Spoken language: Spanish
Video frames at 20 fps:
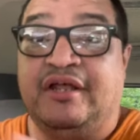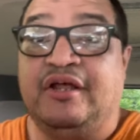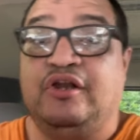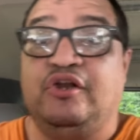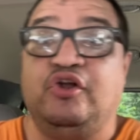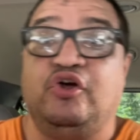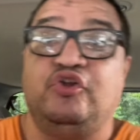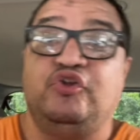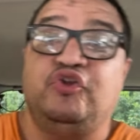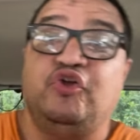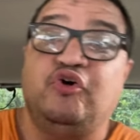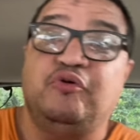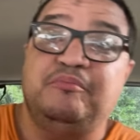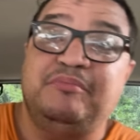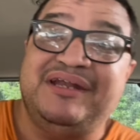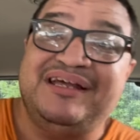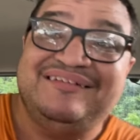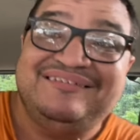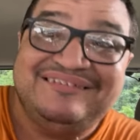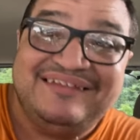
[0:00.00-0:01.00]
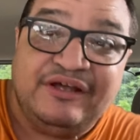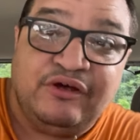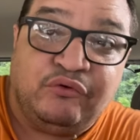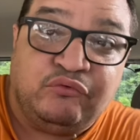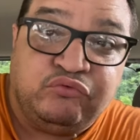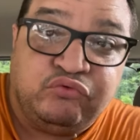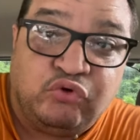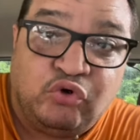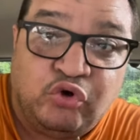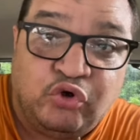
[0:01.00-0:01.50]
Los nombres
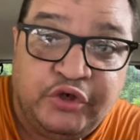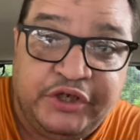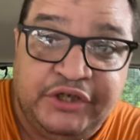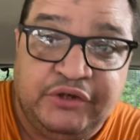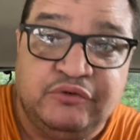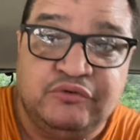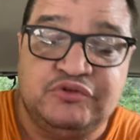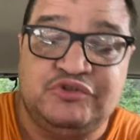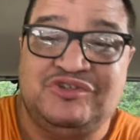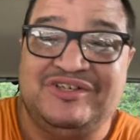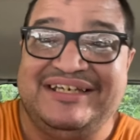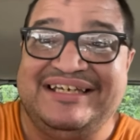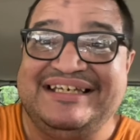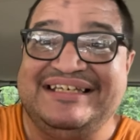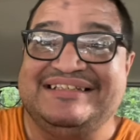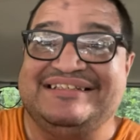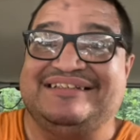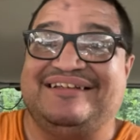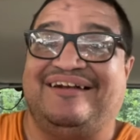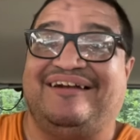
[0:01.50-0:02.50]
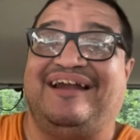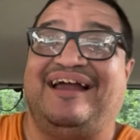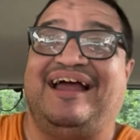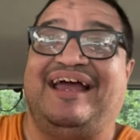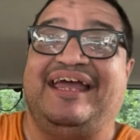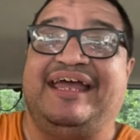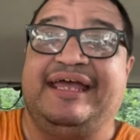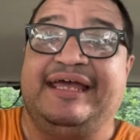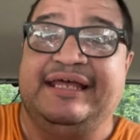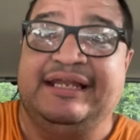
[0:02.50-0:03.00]
teofóricos,
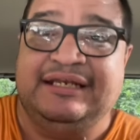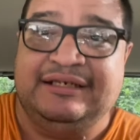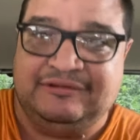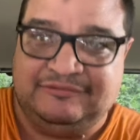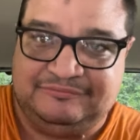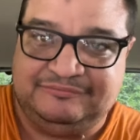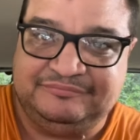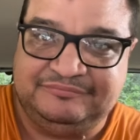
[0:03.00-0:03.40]
Israel.